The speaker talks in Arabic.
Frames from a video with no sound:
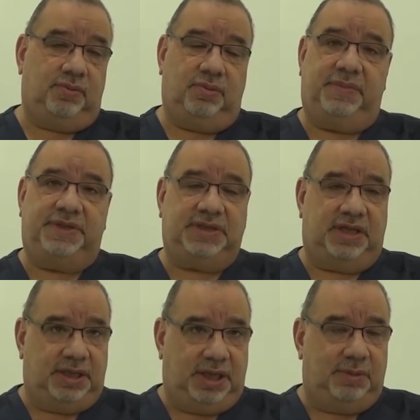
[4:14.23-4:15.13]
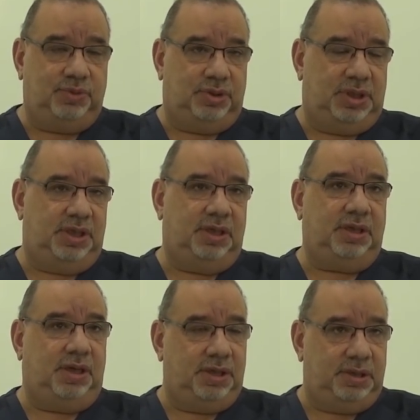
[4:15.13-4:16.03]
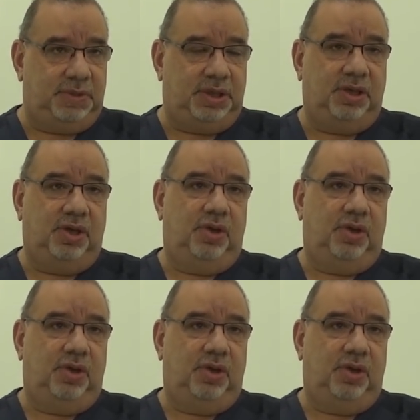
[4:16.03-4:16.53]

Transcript: وما زالت الحمد لله قائمة